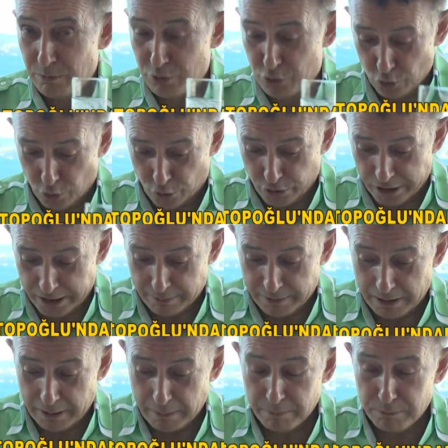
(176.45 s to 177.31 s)
Çok
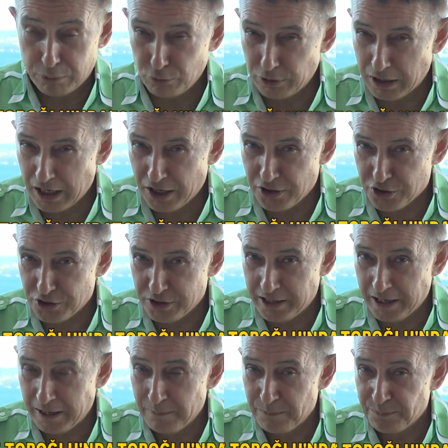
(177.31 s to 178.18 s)
önemli. Bunun
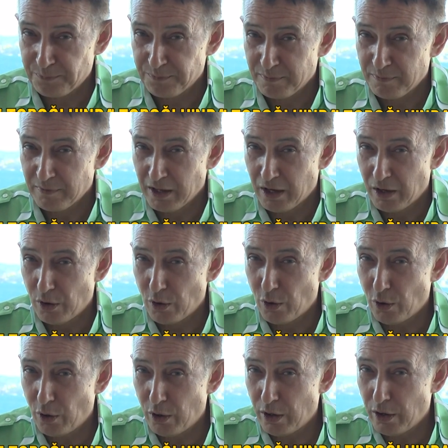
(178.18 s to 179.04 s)
haricinde
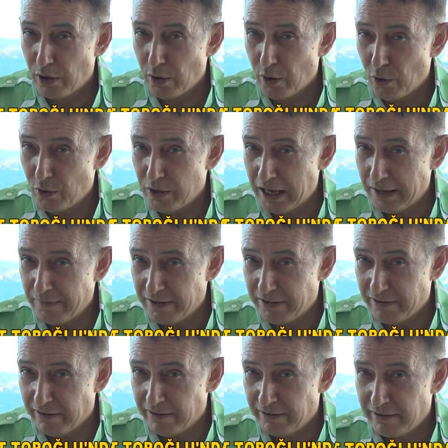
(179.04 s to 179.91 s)

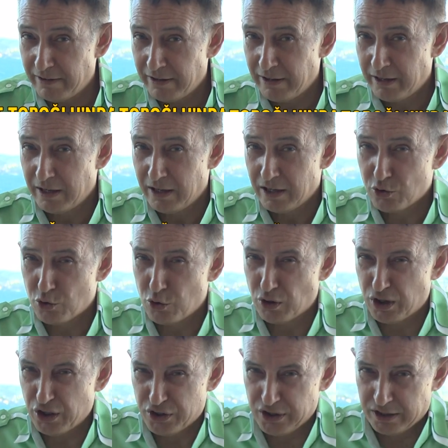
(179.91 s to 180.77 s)
öğlenleri
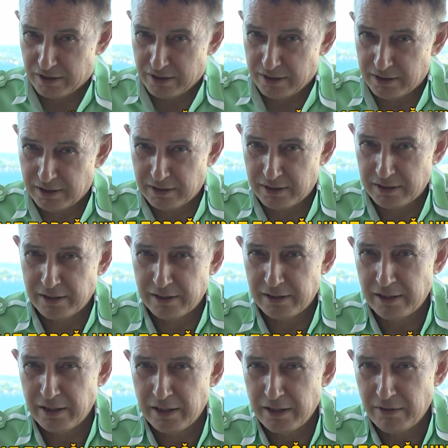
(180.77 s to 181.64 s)
çok acıktınız
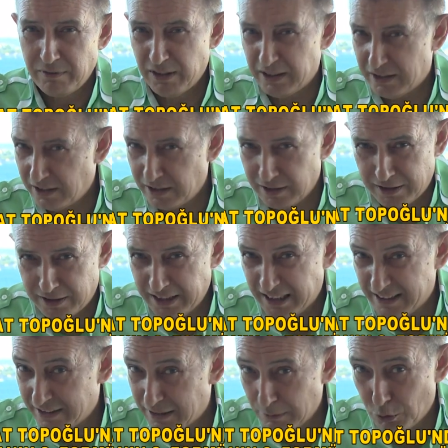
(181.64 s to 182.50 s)
ve
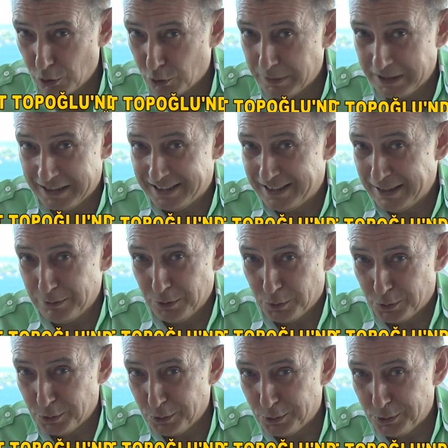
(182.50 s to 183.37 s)
diyeti de bozmak
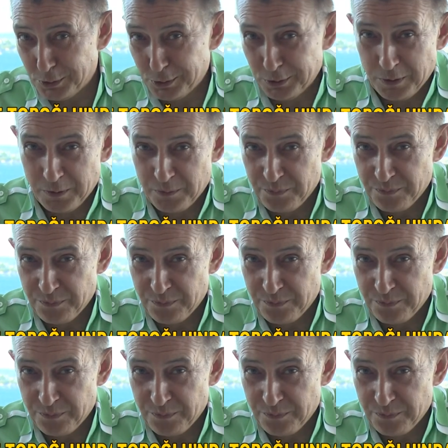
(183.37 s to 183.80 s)
istemiyorsunuz.